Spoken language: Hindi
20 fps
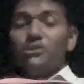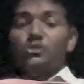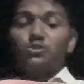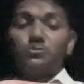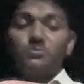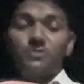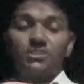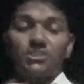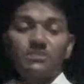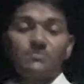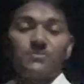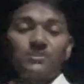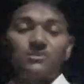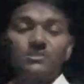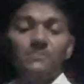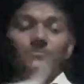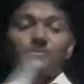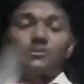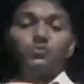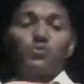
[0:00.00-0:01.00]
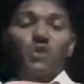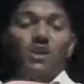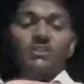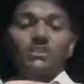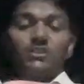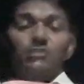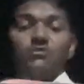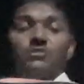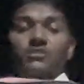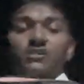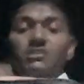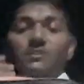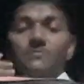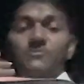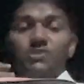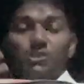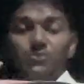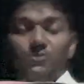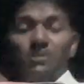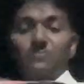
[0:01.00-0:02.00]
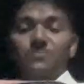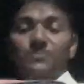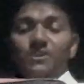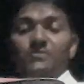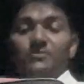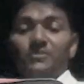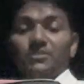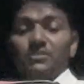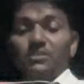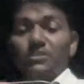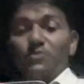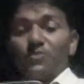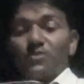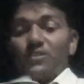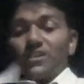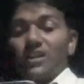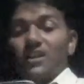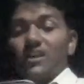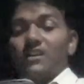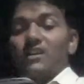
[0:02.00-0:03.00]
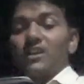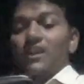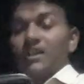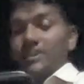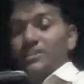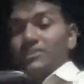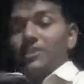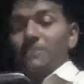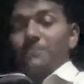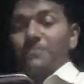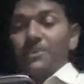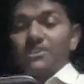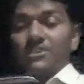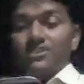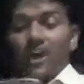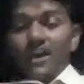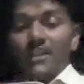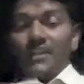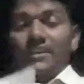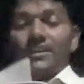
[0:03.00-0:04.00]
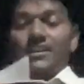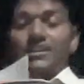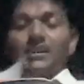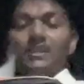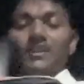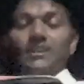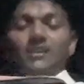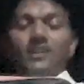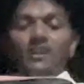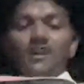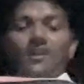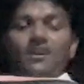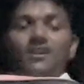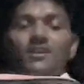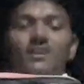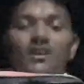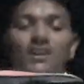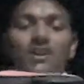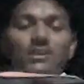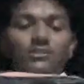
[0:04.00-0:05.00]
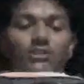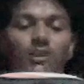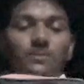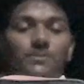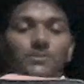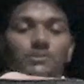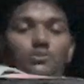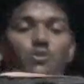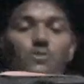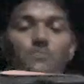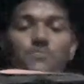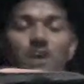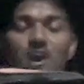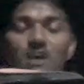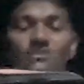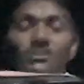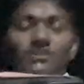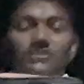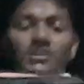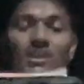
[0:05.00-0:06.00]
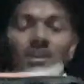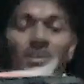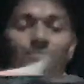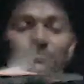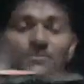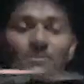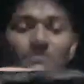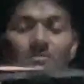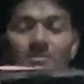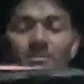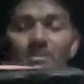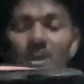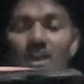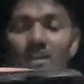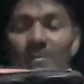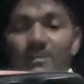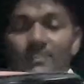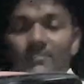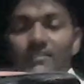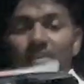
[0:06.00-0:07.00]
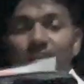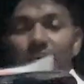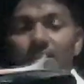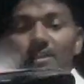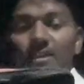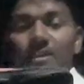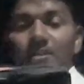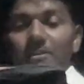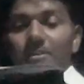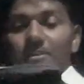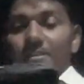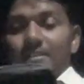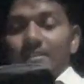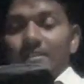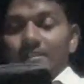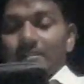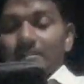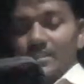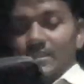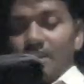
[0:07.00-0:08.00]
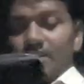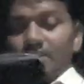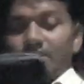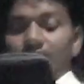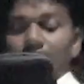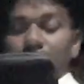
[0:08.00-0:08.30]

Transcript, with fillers: यीशु मसीह पर जब विश्वास किया उसका जब जीवन परिवर्तन हो गया जब प्रचार करने लगा तो पांच अध्याय एक पद में क्या कहता है कहता